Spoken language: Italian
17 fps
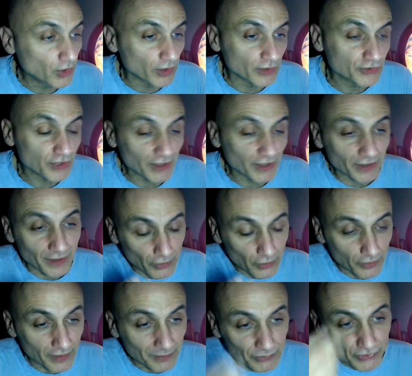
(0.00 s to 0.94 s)
Cioè,
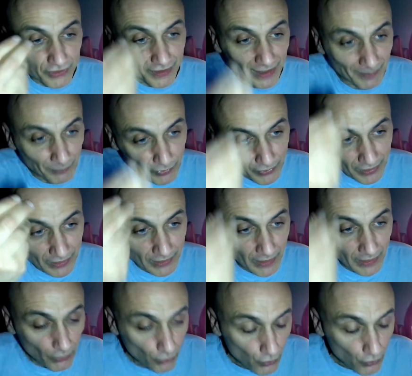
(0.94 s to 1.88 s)
ricordiamoci che la Bonelli è
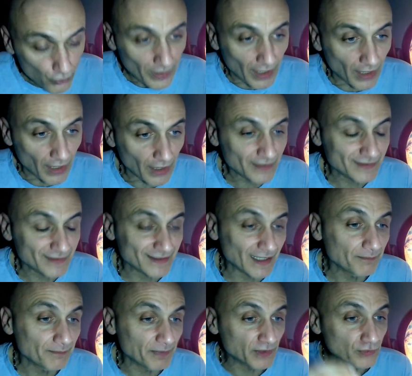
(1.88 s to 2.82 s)
una e stampa
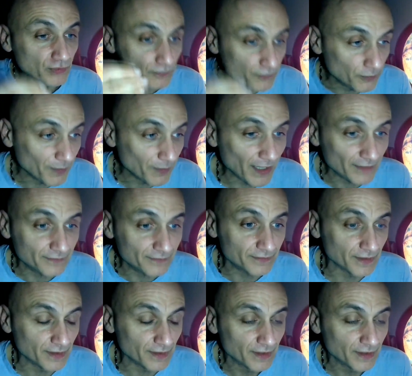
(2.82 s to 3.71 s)
i suoi fumetti,